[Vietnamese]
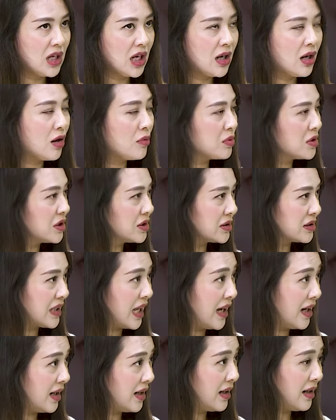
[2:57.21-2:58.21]
không ngừng
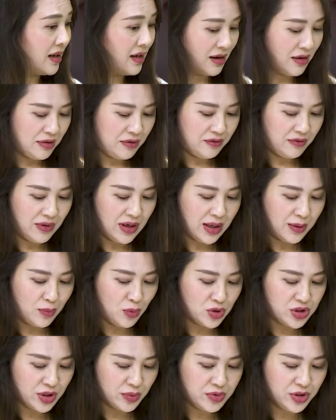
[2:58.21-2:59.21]
tăng và
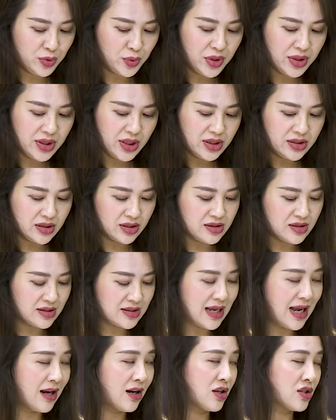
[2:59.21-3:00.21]
một trong những nguyên nhân được đưa
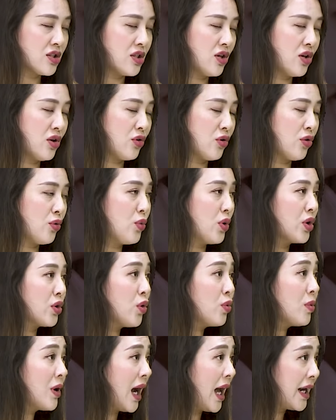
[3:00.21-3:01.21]
ra là do nguồn
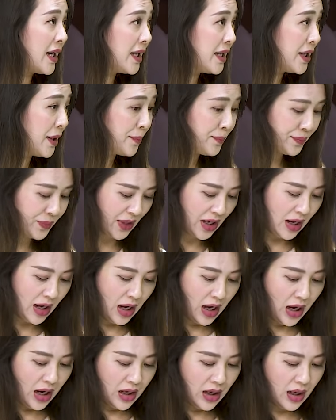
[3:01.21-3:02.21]
cung khan hiếm.
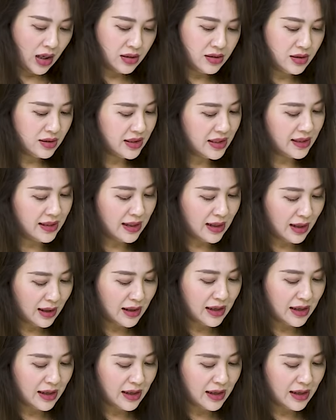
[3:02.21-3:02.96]
À, nhưng khi ngân